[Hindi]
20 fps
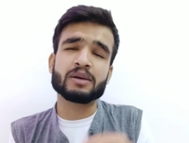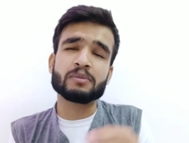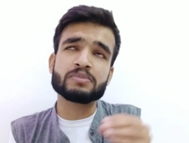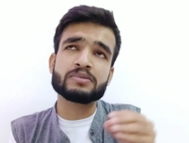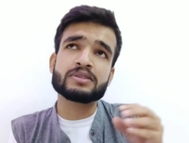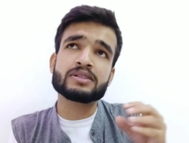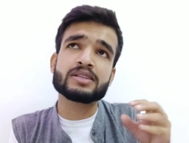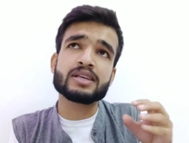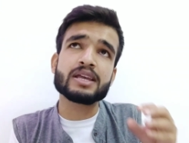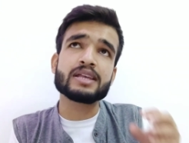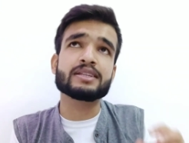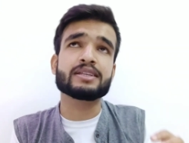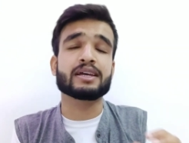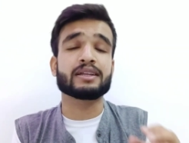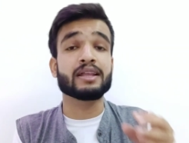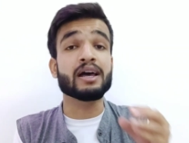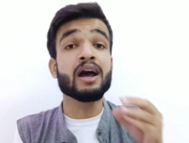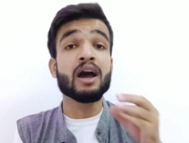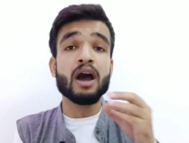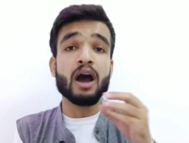सबसे
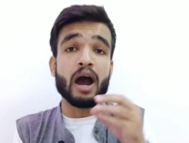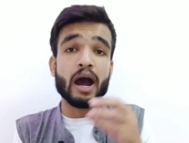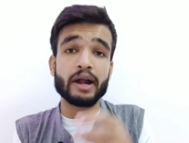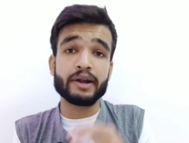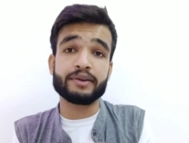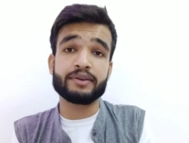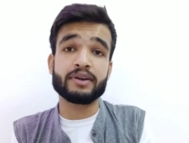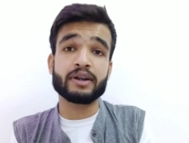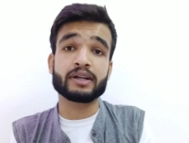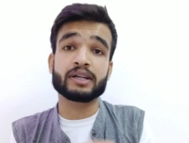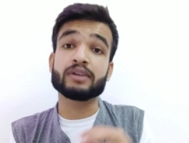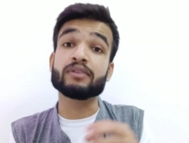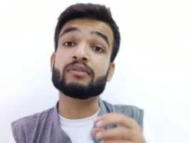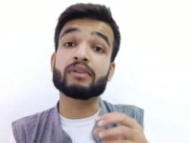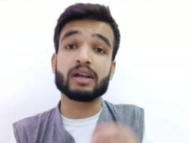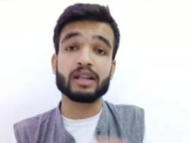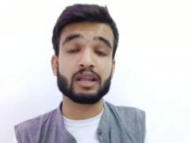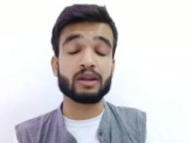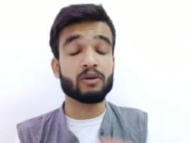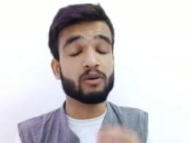ज़्यादा अट्रैक्टिव
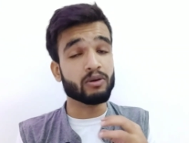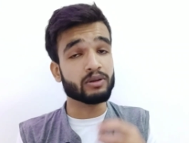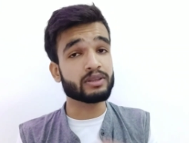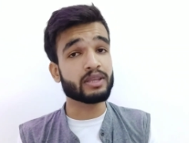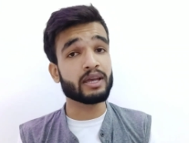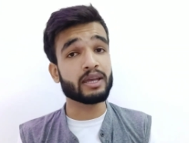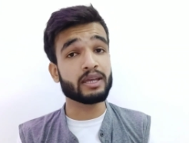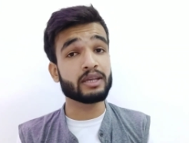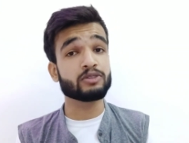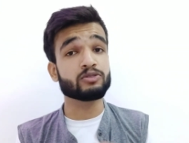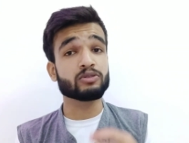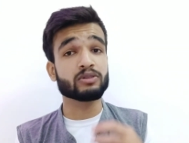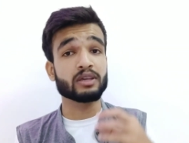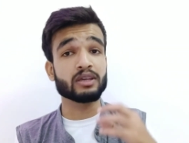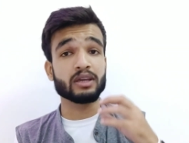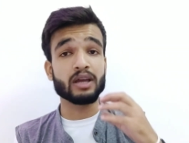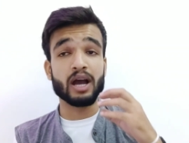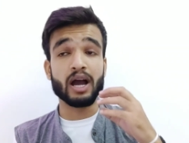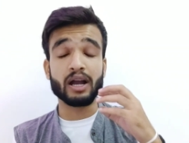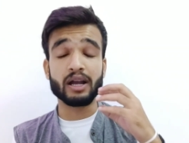कलर होता है जो
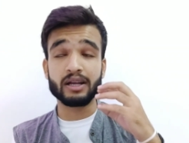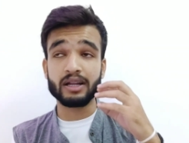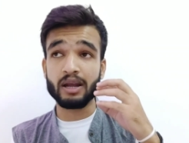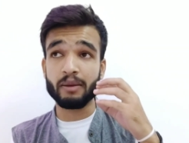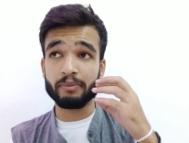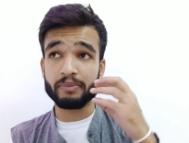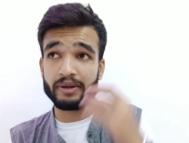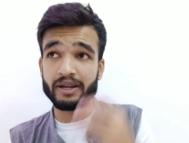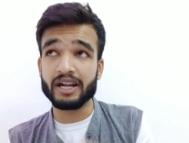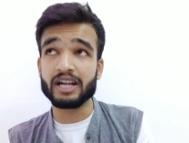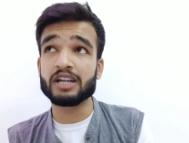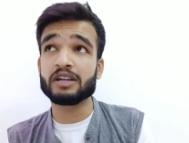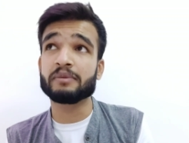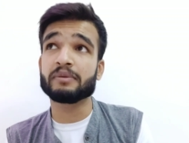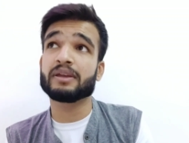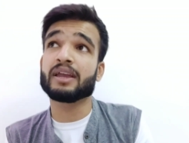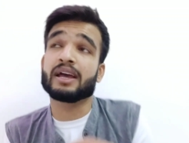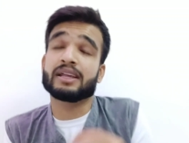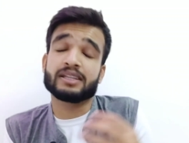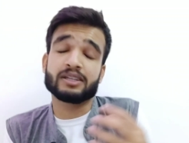कि अगर आप डेट
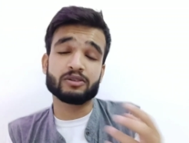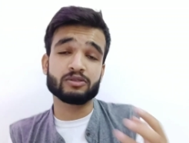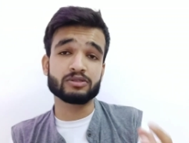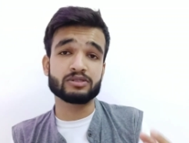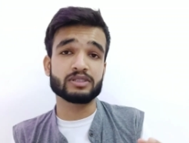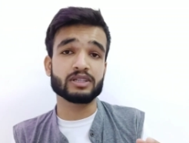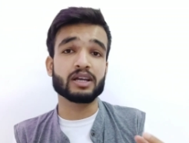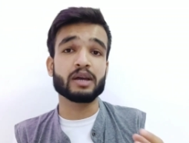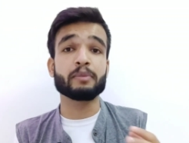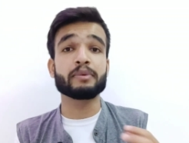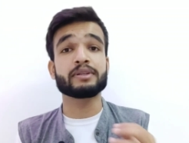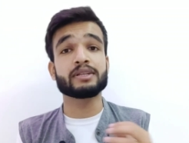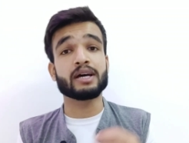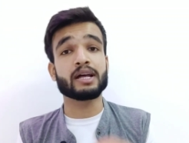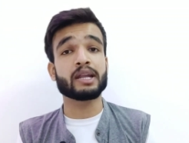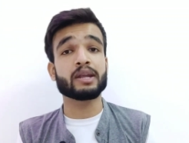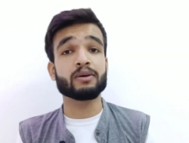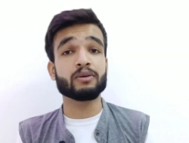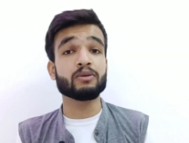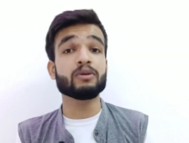या ऐसी कुछ जगह पर जा
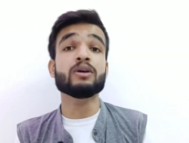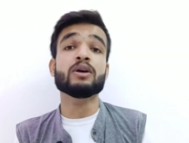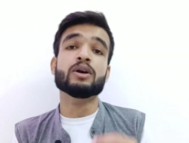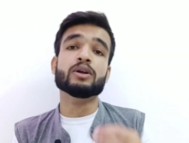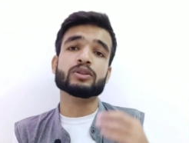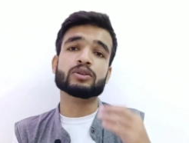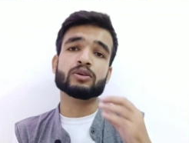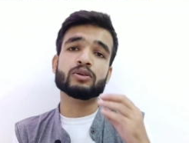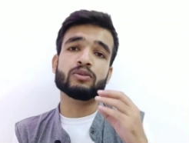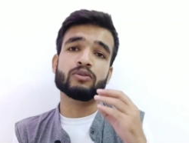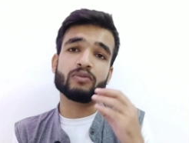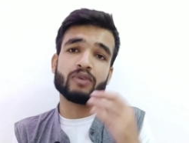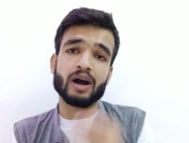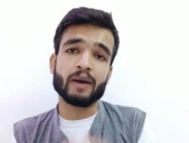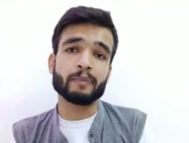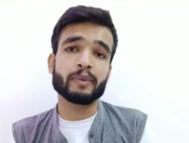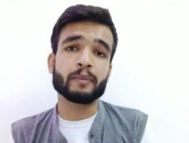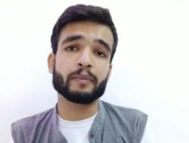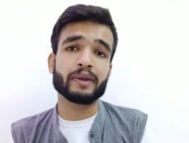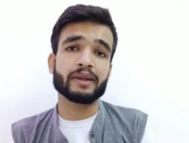रहे हो तो
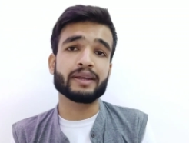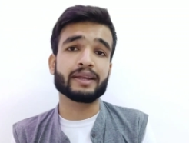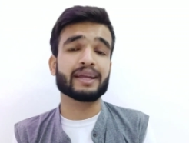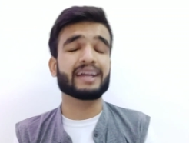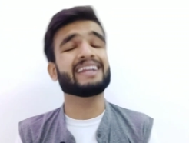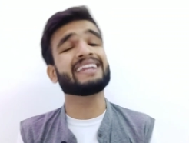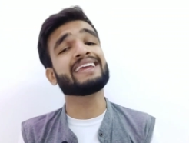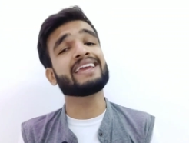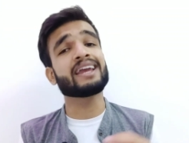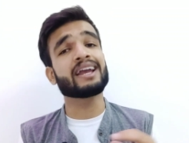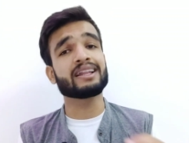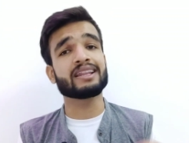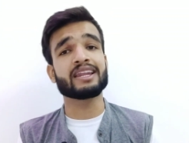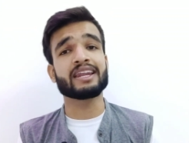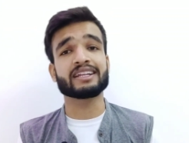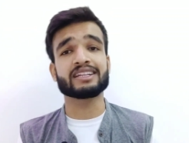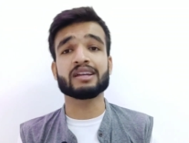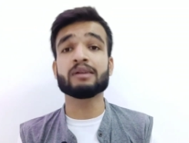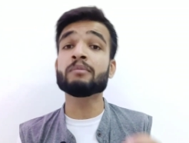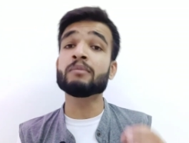वहाँ पर पहनने के लिए ये कलर
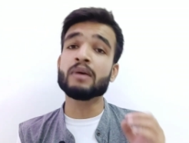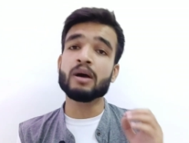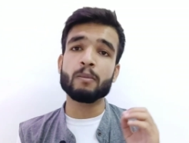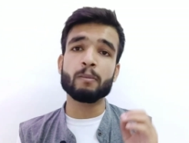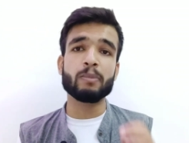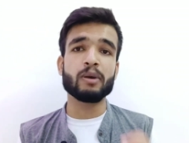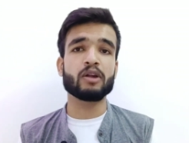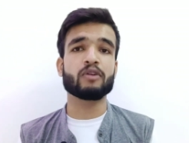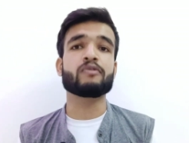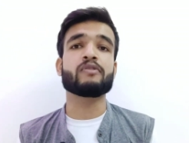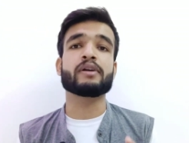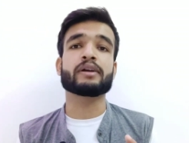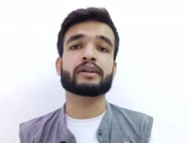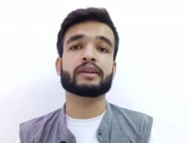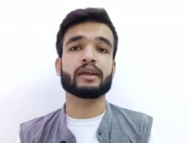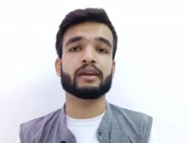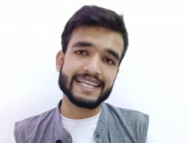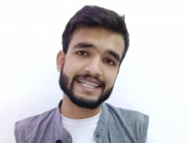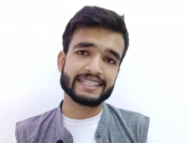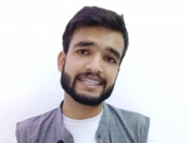एकदम
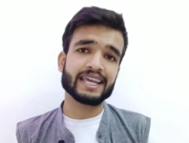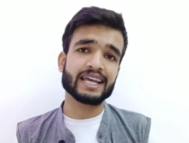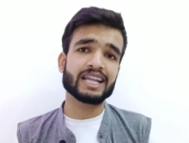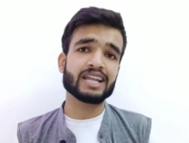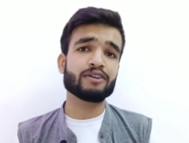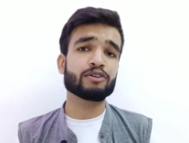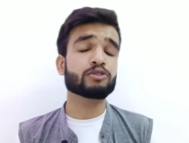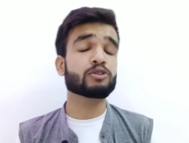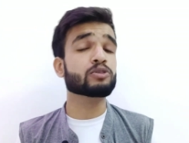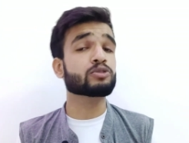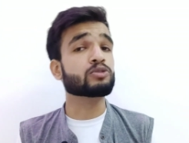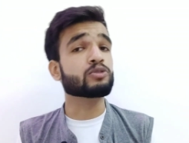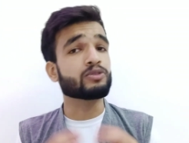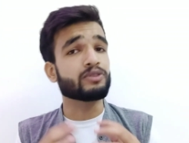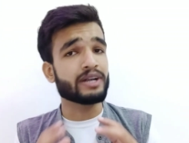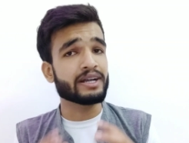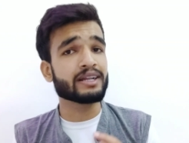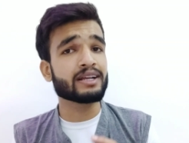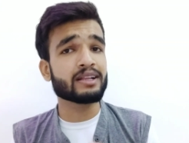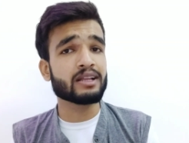परफेक्ट है इसके अलावा दोस्तों
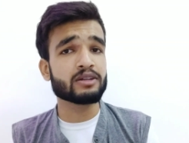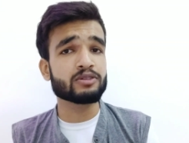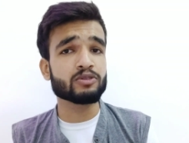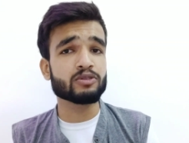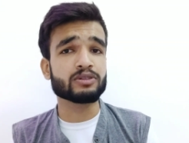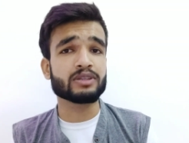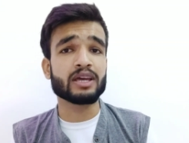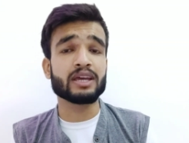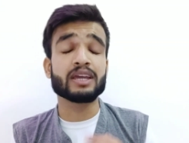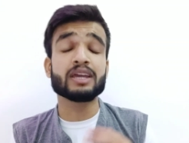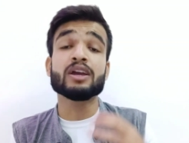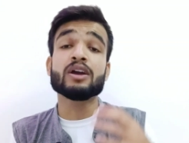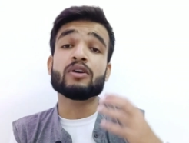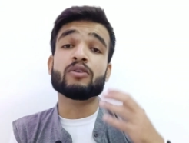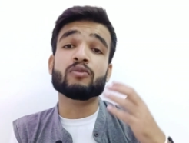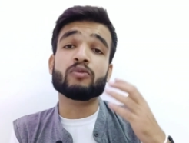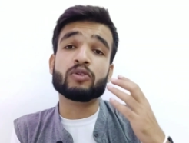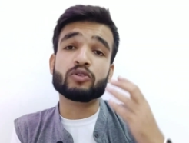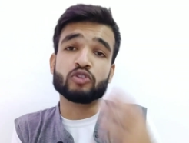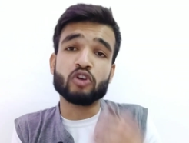रेड कलर जो होता है
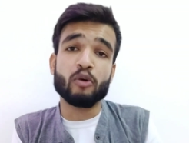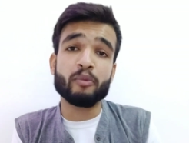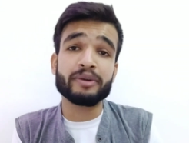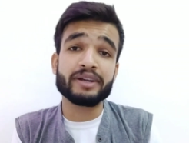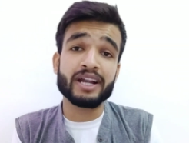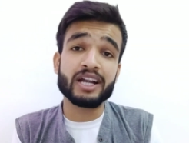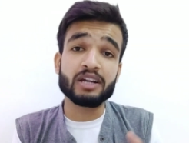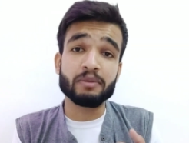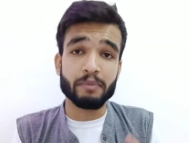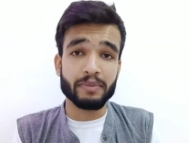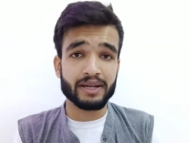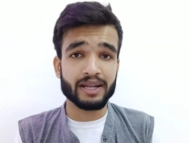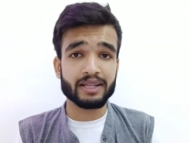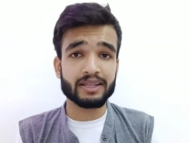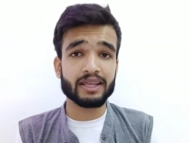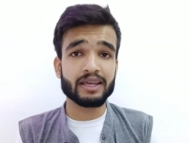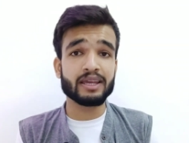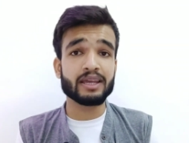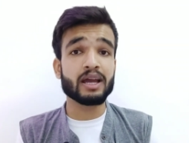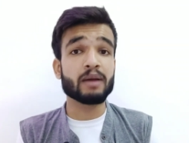वो डोमिनेंट
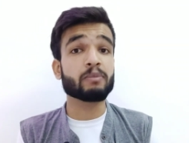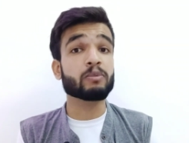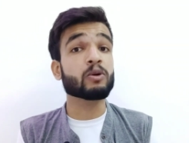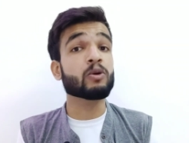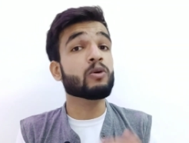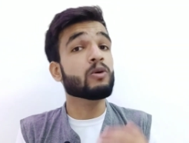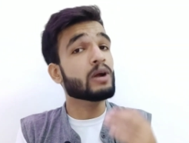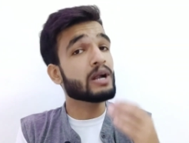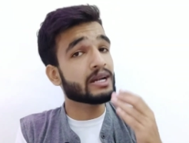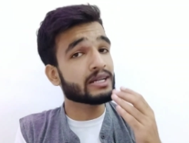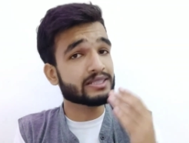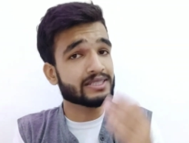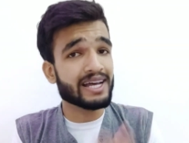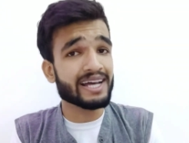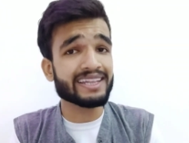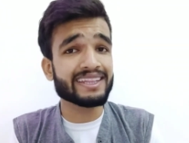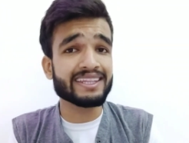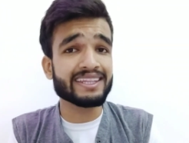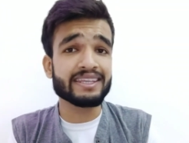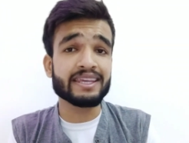बनाता है आपको एंड
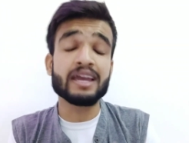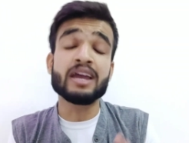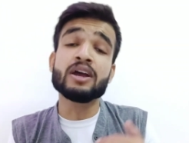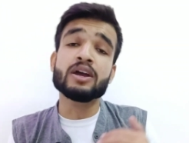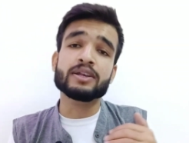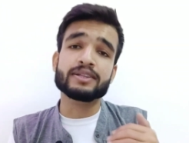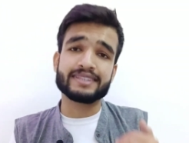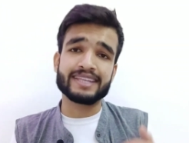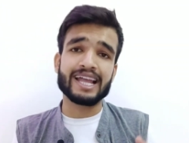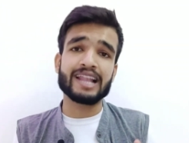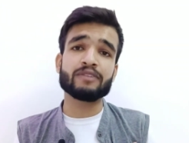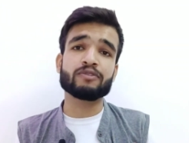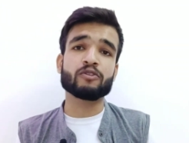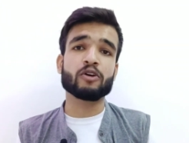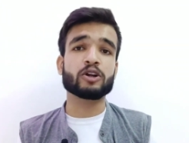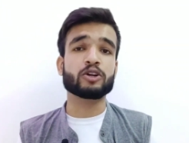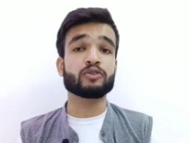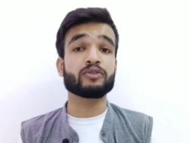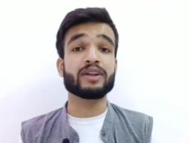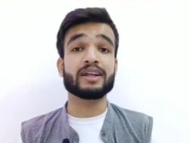साथ ही ये सेल्फ
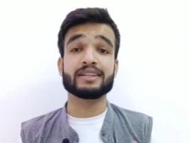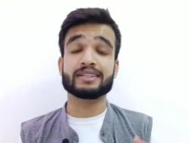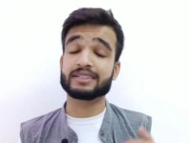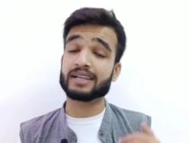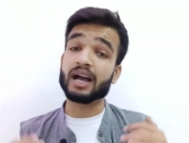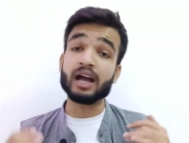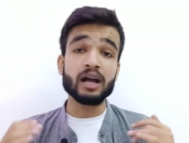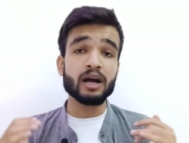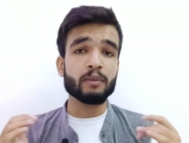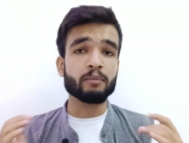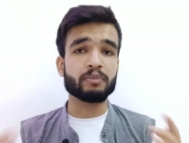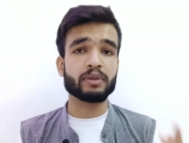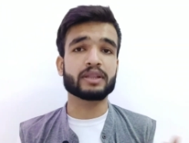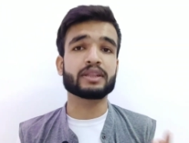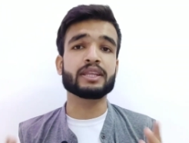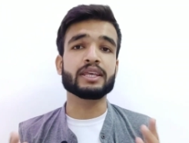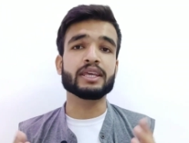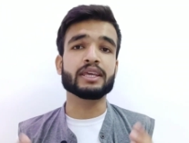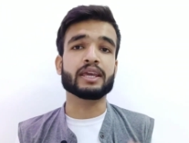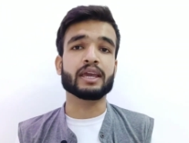कॉन्फिडेंस का
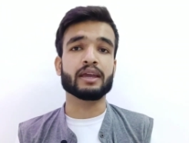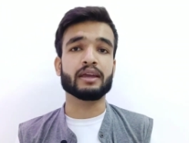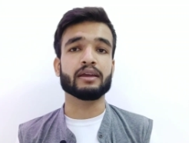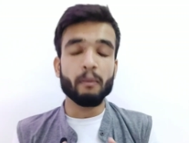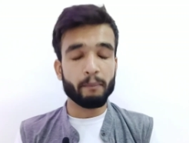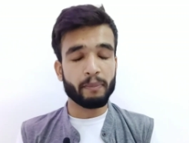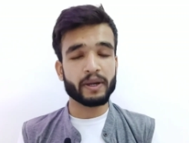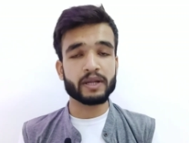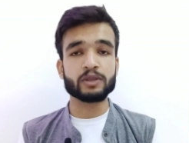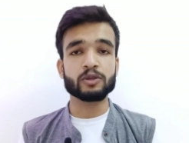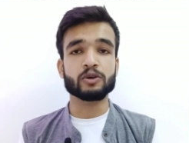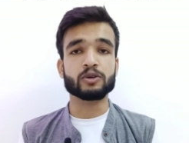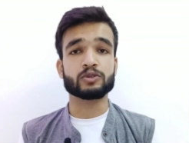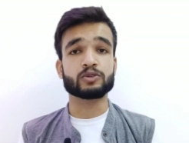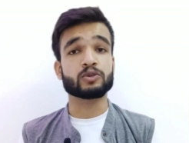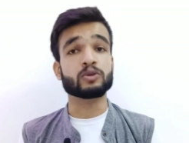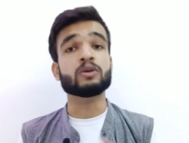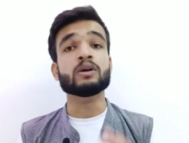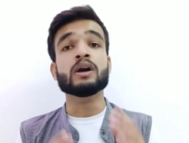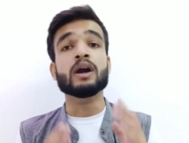प्रतीक है पर
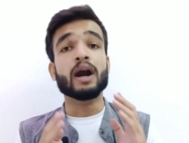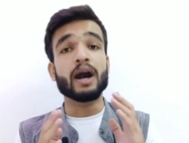दोस्तों